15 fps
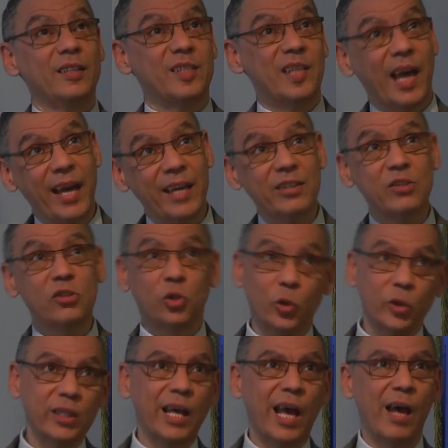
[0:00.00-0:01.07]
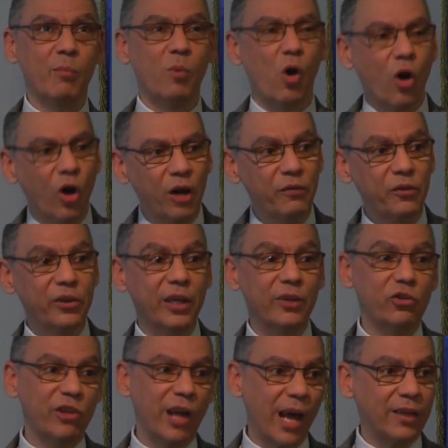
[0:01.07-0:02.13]
Zeithistoriker haben häufig
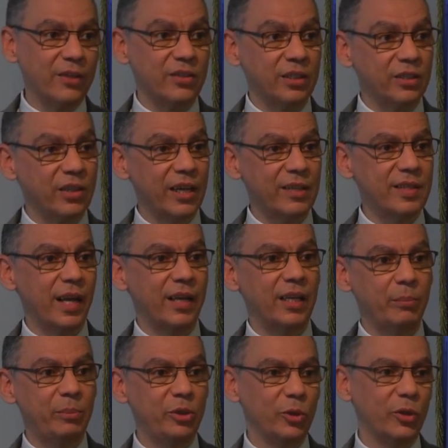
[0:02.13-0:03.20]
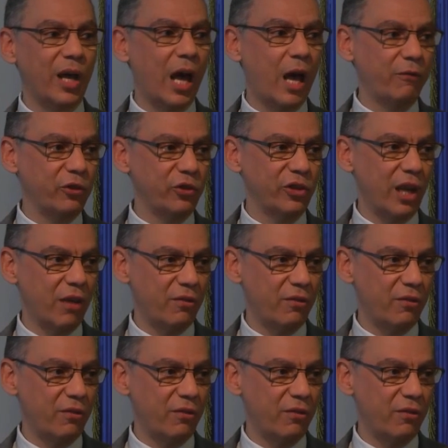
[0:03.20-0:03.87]
ein starkes Interesse an der biografischen